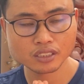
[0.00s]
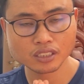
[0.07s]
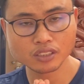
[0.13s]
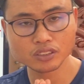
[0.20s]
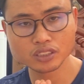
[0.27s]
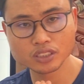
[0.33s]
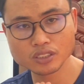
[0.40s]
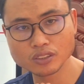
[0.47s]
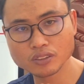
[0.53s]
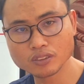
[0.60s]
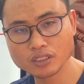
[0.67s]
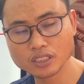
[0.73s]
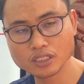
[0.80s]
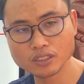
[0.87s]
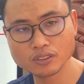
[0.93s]
khó
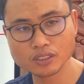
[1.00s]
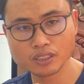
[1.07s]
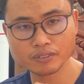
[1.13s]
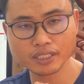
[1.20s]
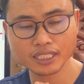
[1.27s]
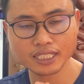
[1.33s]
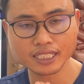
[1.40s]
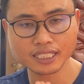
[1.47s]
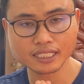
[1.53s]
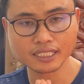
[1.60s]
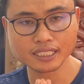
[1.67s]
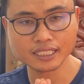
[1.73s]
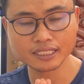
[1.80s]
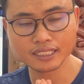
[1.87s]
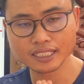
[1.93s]
con lơ luộc và khả
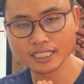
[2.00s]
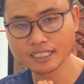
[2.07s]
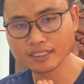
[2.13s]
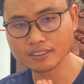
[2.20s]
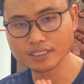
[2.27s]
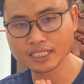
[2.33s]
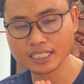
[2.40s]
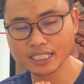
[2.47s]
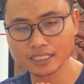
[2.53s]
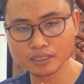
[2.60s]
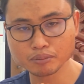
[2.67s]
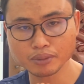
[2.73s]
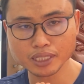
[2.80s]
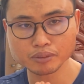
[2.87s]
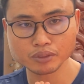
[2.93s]
lấy khá nói cả từ
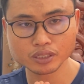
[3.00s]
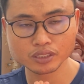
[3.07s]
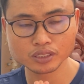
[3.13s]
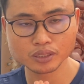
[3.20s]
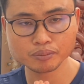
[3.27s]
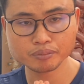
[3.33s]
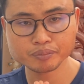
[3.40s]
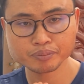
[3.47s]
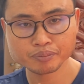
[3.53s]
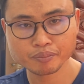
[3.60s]
bài bọc nhóm